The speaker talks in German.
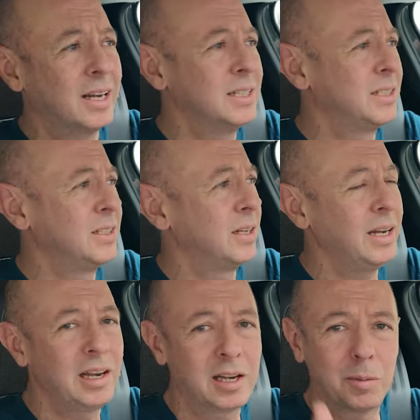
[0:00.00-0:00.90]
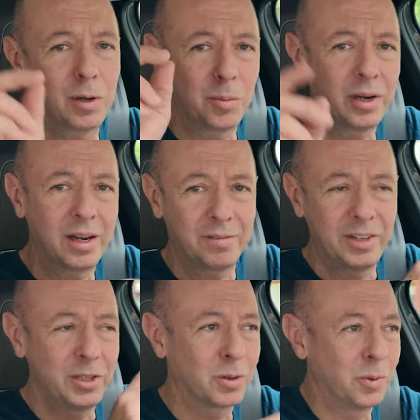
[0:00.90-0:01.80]
ihr kennt diese Regel. Ich habe auch einmal ein
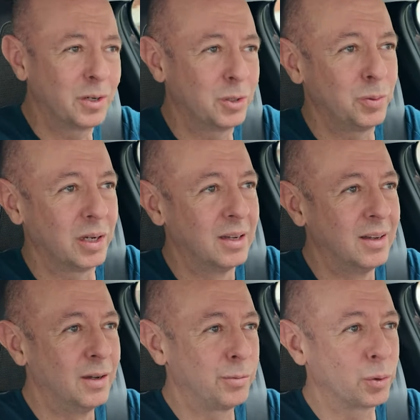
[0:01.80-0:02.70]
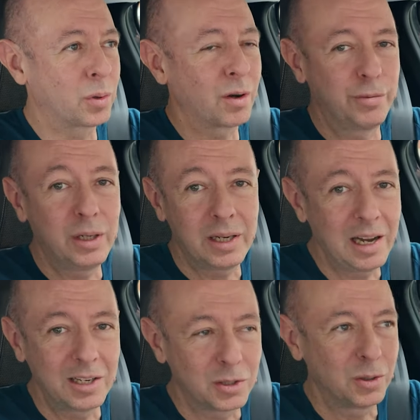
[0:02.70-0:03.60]
Video gemacht über
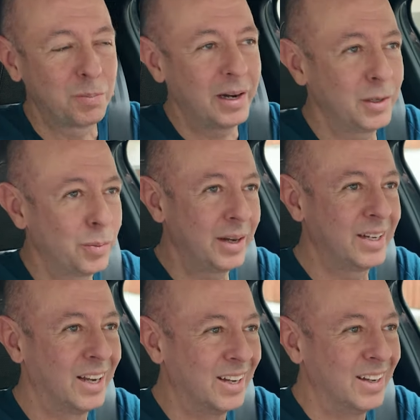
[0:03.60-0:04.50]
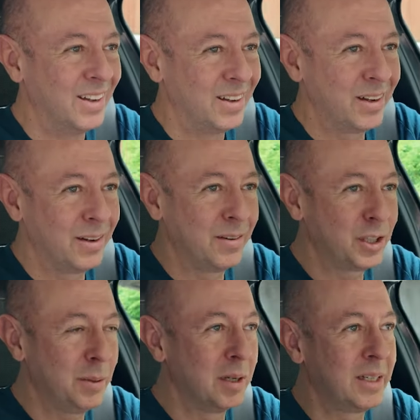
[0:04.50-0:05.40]
Fotografieregeln, so by the way, äh,
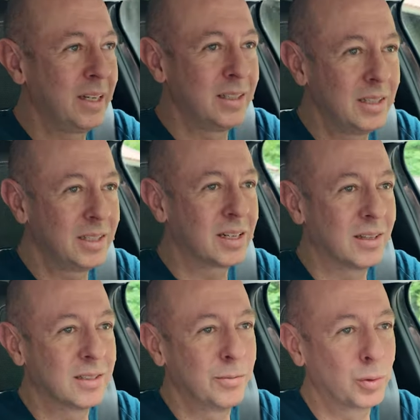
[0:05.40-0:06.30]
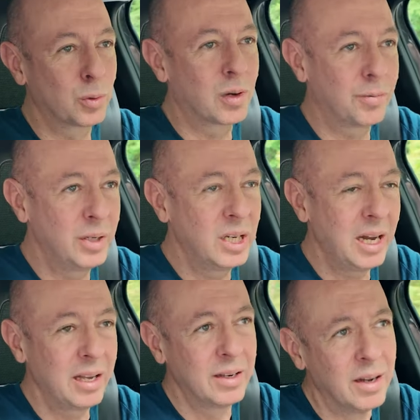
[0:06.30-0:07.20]
stimmen die, diese ganzen
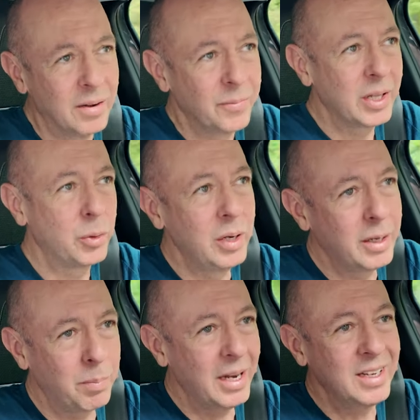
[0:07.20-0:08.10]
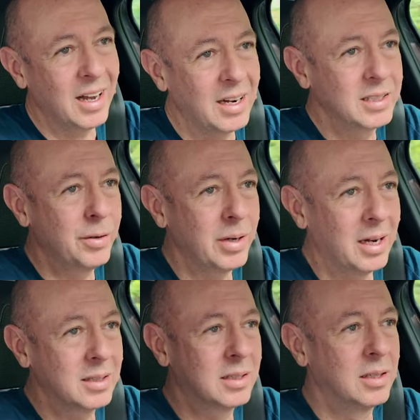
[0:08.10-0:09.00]
Fotografieregeln. Natürlich Blende 8,
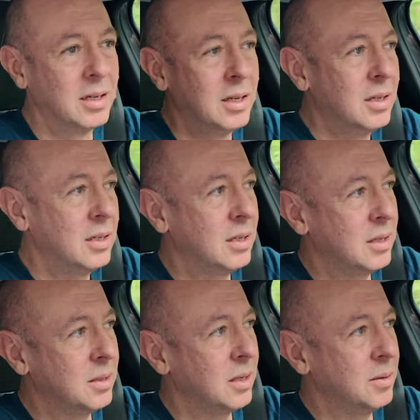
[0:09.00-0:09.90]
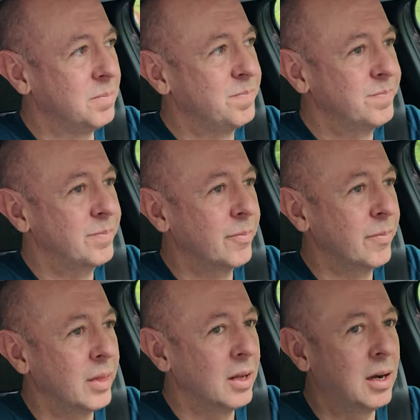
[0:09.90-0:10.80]
EV8 äh, ähm,
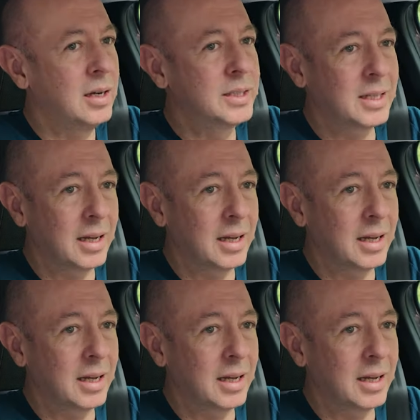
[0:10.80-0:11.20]
als